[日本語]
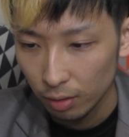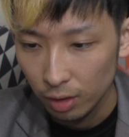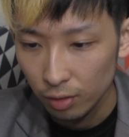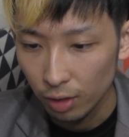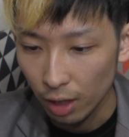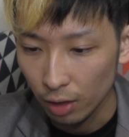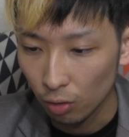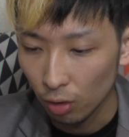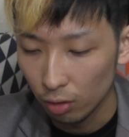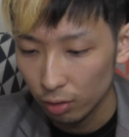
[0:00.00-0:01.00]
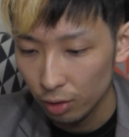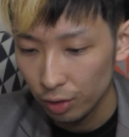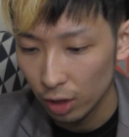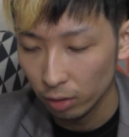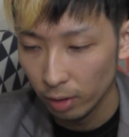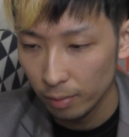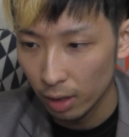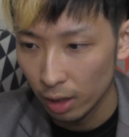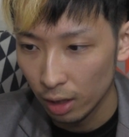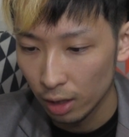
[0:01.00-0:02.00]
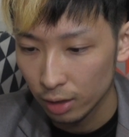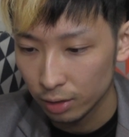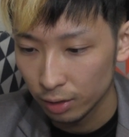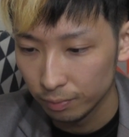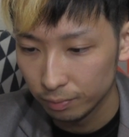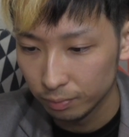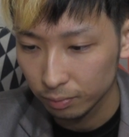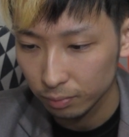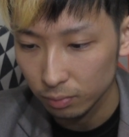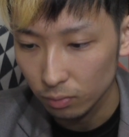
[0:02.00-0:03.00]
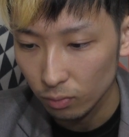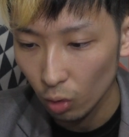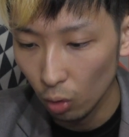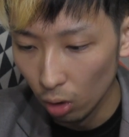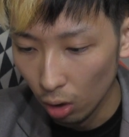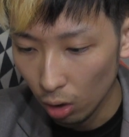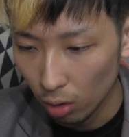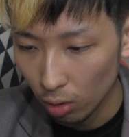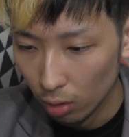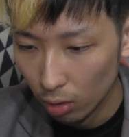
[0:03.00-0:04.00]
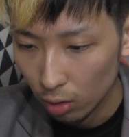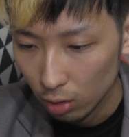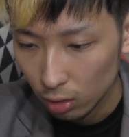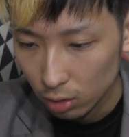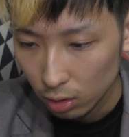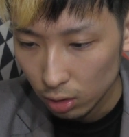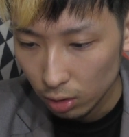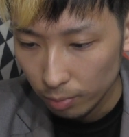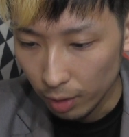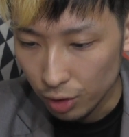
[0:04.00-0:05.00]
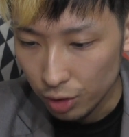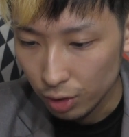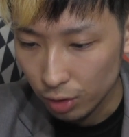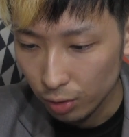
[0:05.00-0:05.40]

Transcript: いるんでね、ここ、行きたいと思います。おマジッ